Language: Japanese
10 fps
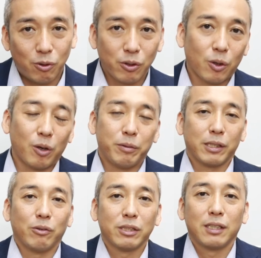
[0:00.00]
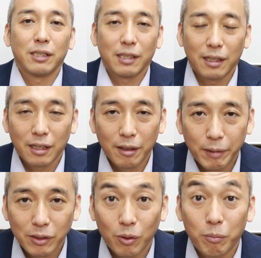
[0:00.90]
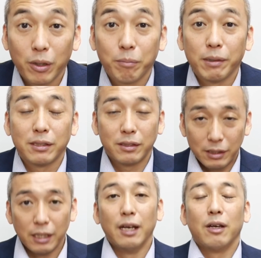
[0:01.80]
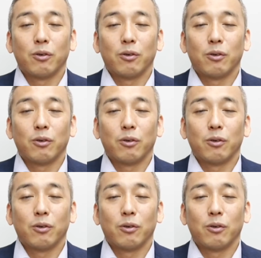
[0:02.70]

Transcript: 高評価ボタンを押していただければと思いますし